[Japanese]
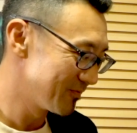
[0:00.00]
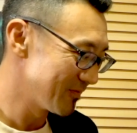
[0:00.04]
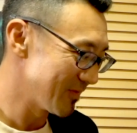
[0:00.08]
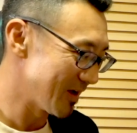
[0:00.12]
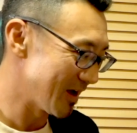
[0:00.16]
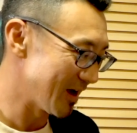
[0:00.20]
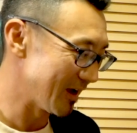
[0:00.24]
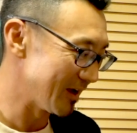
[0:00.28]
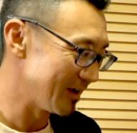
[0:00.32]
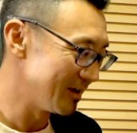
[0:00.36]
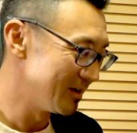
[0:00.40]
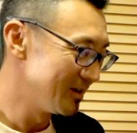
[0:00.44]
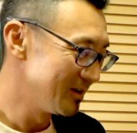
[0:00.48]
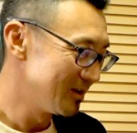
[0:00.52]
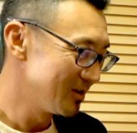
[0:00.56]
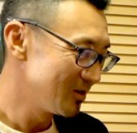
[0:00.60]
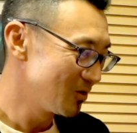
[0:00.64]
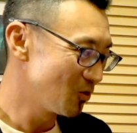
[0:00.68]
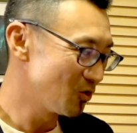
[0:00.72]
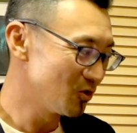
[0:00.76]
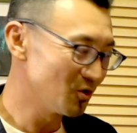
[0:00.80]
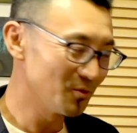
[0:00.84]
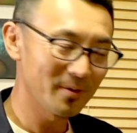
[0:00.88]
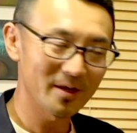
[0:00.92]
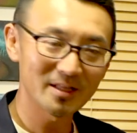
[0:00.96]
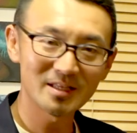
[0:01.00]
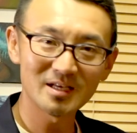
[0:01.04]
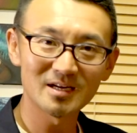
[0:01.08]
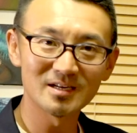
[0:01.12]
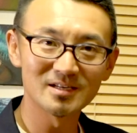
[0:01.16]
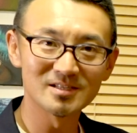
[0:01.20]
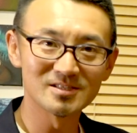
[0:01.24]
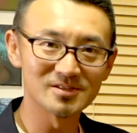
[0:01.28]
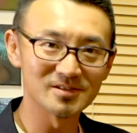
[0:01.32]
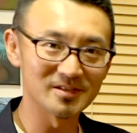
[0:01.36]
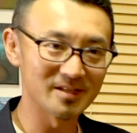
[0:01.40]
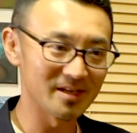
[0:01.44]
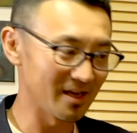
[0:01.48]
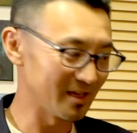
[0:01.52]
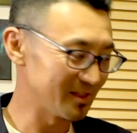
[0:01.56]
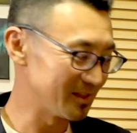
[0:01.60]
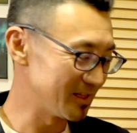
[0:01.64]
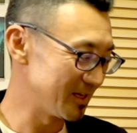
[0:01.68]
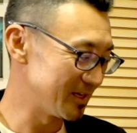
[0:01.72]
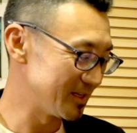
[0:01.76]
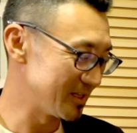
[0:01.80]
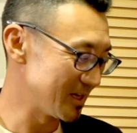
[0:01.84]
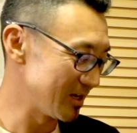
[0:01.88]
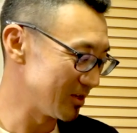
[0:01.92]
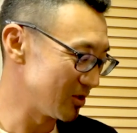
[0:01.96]
はい、このパターンについてやって
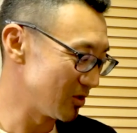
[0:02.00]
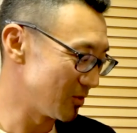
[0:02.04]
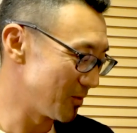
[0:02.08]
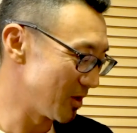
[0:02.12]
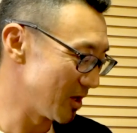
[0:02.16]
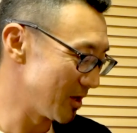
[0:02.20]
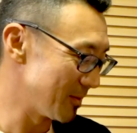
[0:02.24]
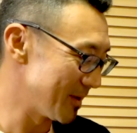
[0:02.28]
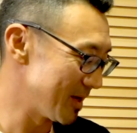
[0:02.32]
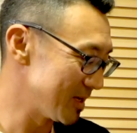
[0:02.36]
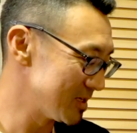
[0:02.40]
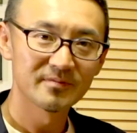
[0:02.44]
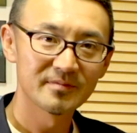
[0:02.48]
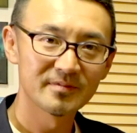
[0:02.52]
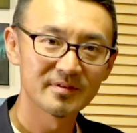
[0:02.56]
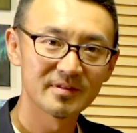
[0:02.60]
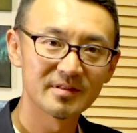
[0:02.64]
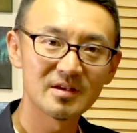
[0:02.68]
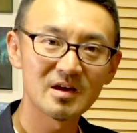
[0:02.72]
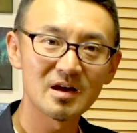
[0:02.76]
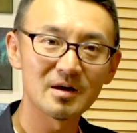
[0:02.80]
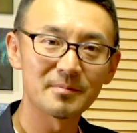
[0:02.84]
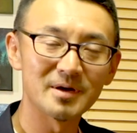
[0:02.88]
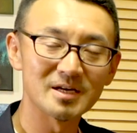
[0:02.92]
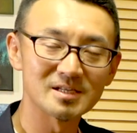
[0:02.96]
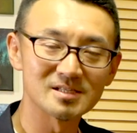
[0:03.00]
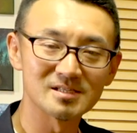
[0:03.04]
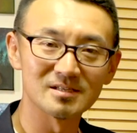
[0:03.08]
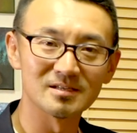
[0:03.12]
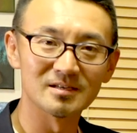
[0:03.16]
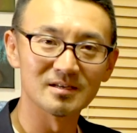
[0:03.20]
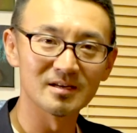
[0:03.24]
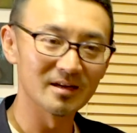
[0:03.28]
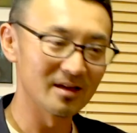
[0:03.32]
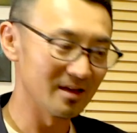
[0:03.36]
いきたいと思いますではまず、